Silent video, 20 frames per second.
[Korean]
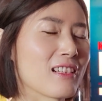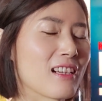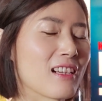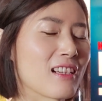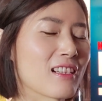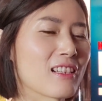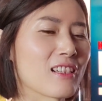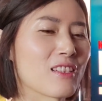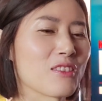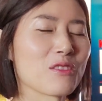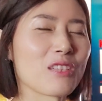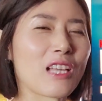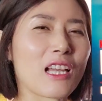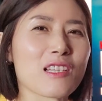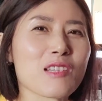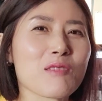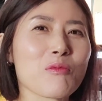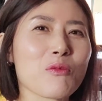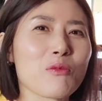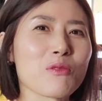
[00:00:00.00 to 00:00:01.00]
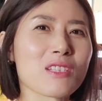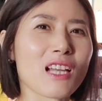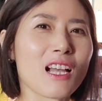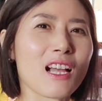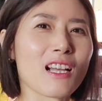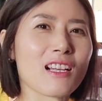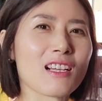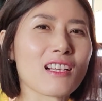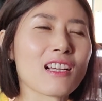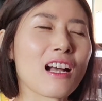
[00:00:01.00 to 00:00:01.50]
아, 그래도 다시
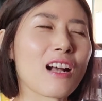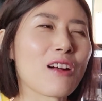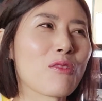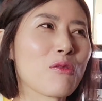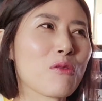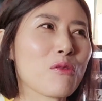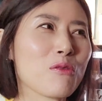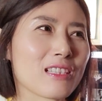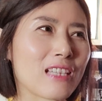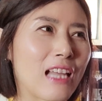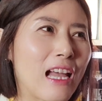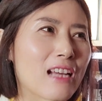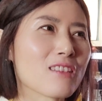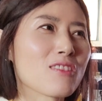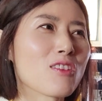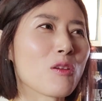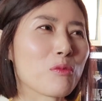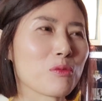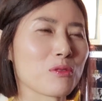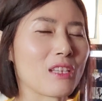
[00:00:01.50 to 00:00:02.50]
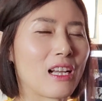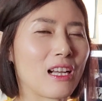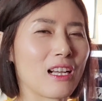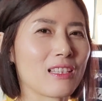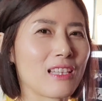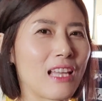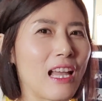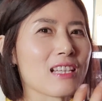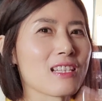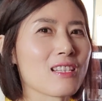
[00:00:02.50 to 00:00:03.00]
보자 하고 다른 거
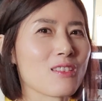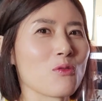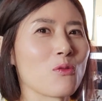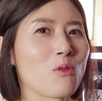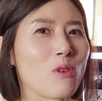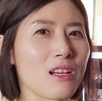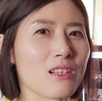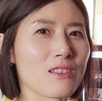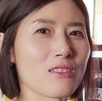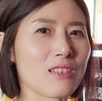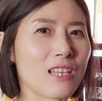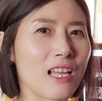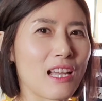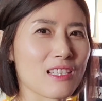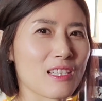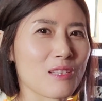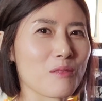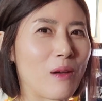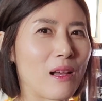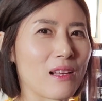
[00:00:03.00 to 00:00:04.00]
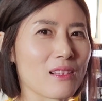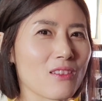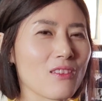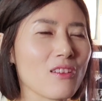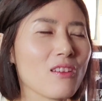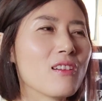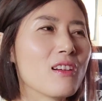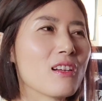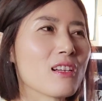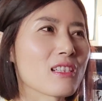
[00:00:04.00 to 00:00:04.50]
보다가 다시 돌아와서 다시
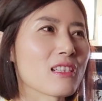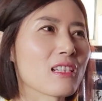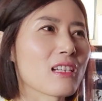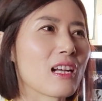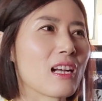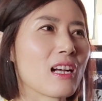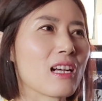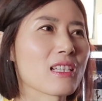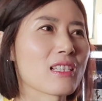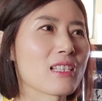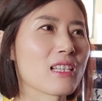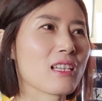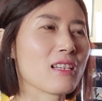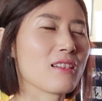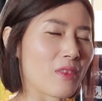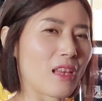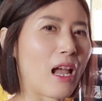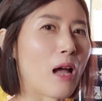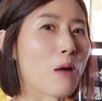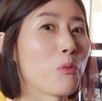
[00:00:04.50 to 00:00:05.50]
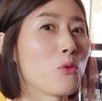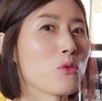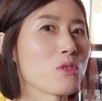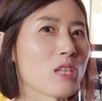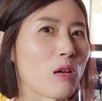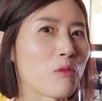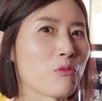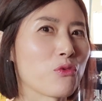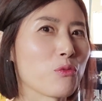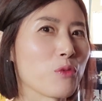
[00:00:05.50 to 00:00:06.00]
봐서 끝까지 다 본
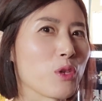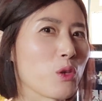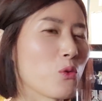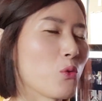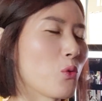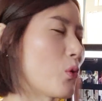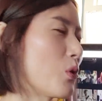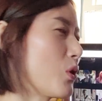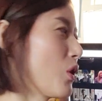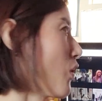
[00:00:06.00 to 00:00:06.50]
작품이고